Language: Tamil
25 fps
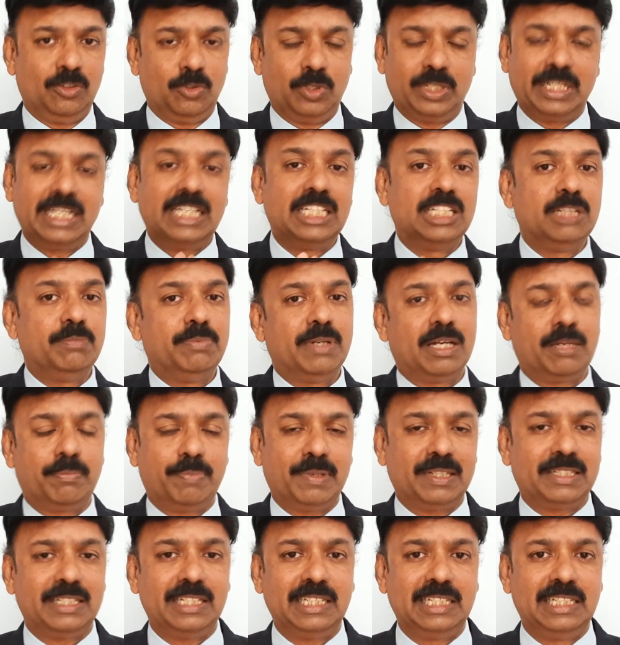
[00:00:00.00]
ஒரு
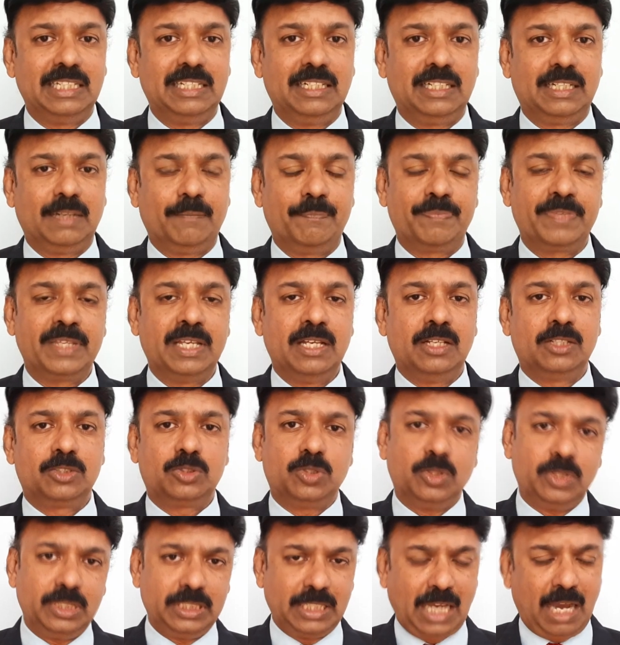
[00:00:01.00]
எதிர்பார்ப்பாக தான் இருக்குது
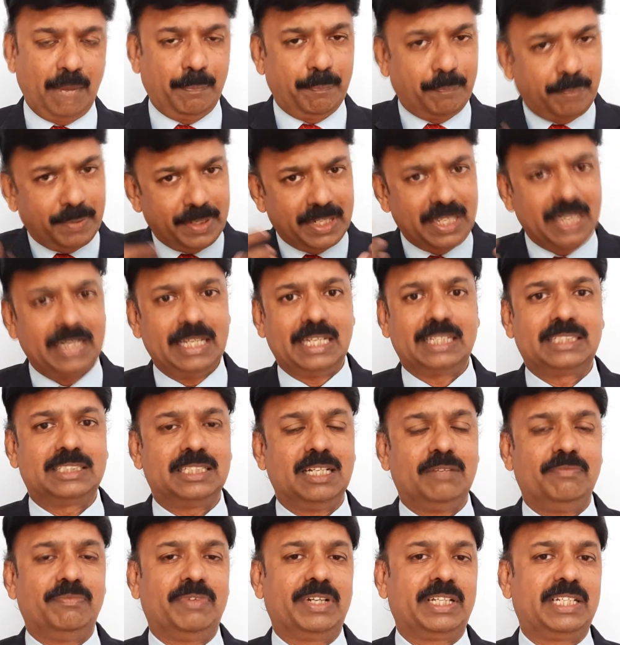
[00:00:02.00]
ஸோ அப்படியே
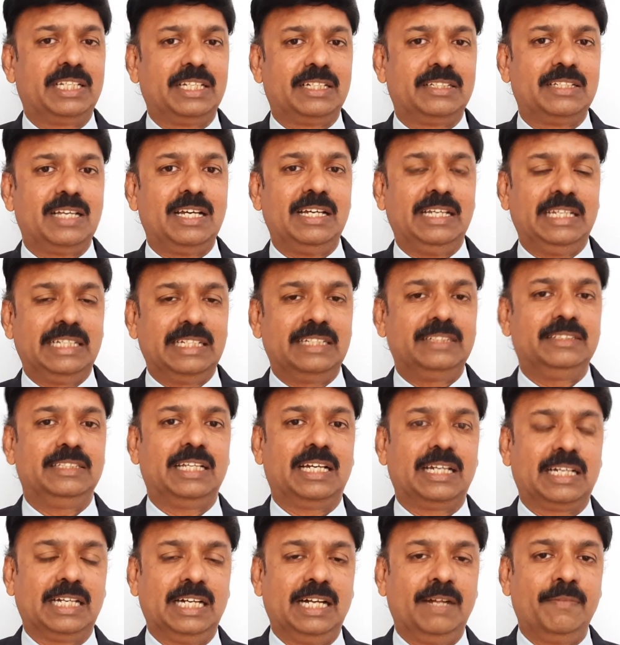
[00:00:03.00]
எக்ஸாம் வைக்கிறதாக
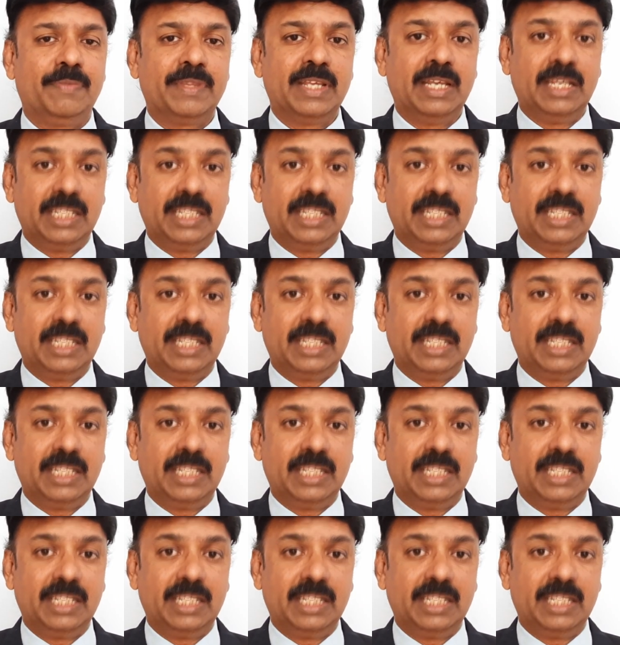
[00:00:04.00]
இருந்தாக்கா